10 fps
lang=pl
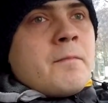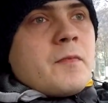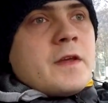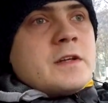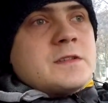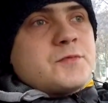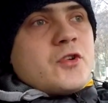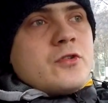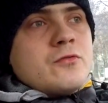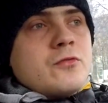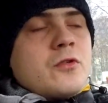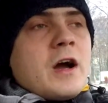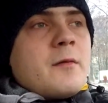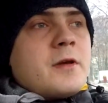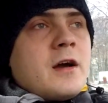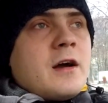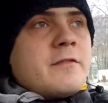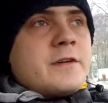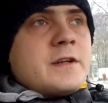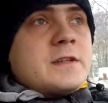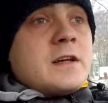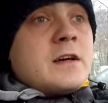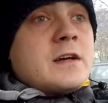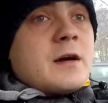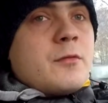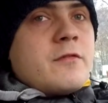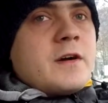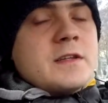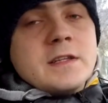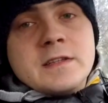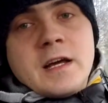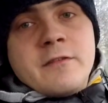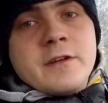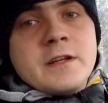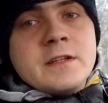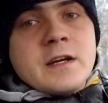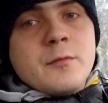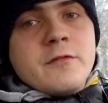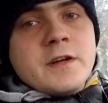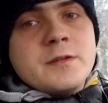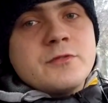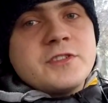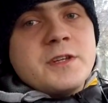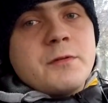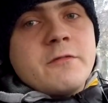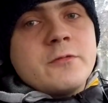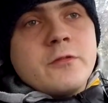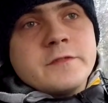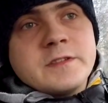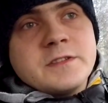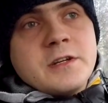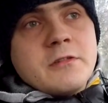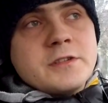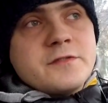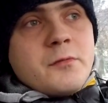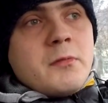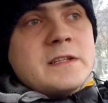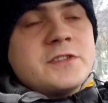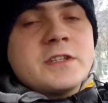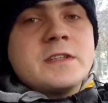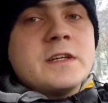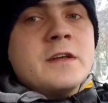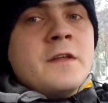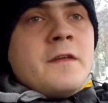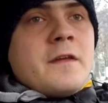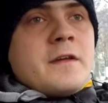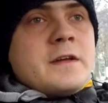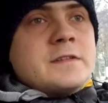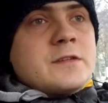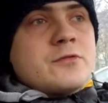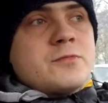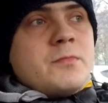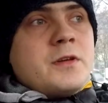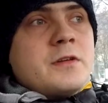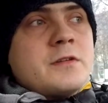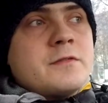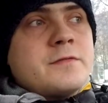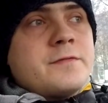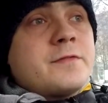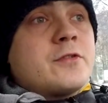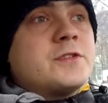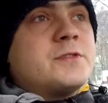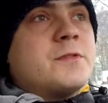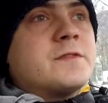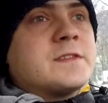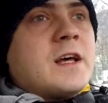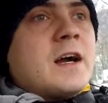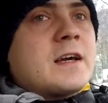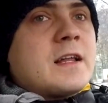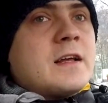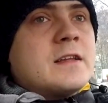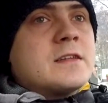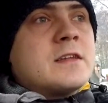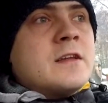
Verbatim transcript: e, z przodu uruchamia awaryjne hamowanie i to awaryjne hamowanie może nieprawidłowo zadziałać. W momencie, gdy e, załóżmy wchodzimy w zakręt